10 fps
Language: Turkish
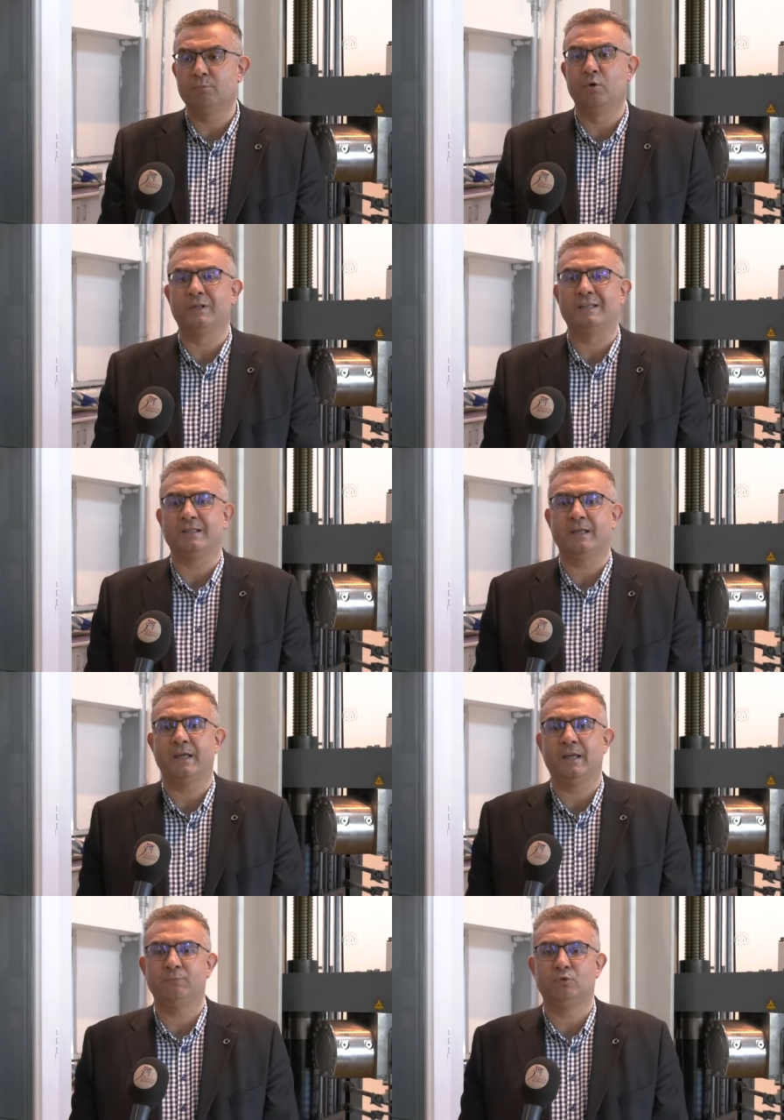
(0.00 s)

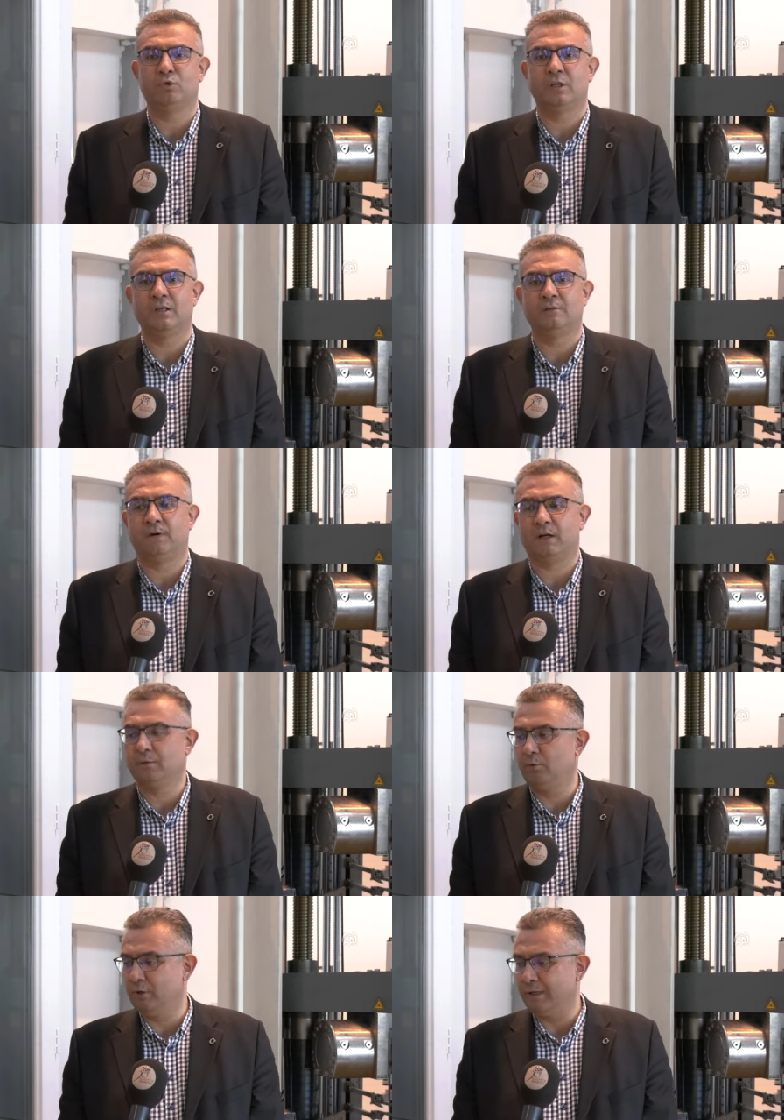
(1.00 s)
bölgesine hem Türkiye'nin
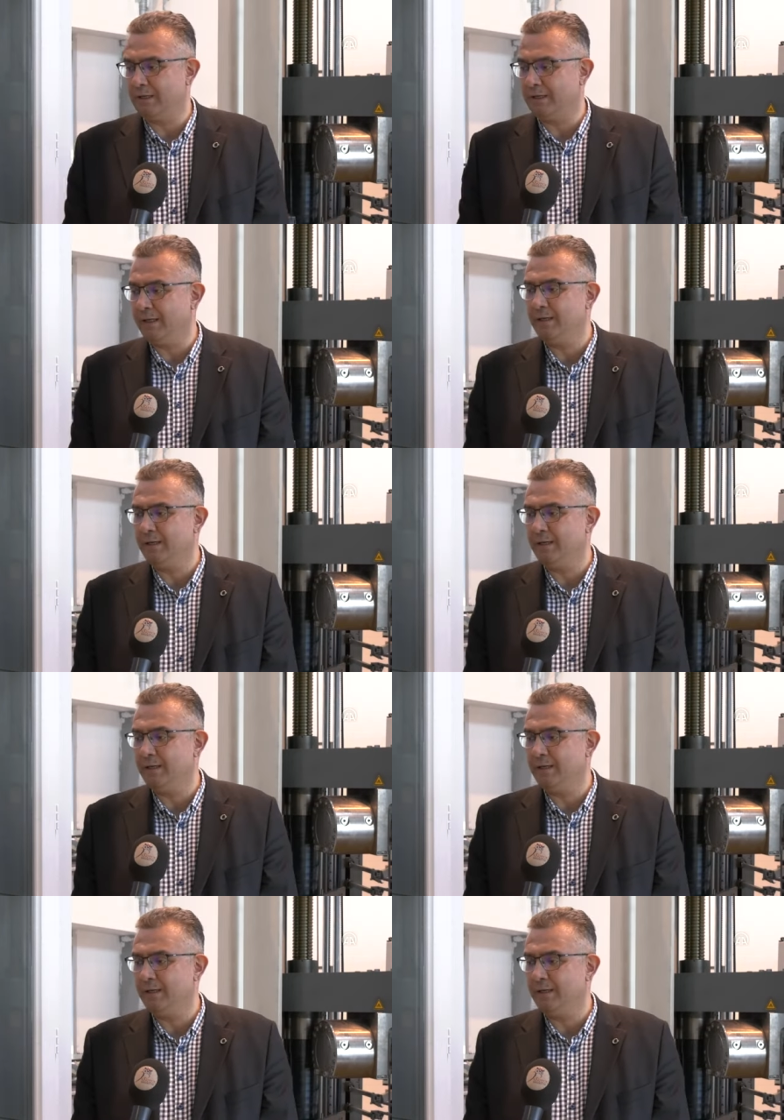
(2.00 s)
farklı bölgelerine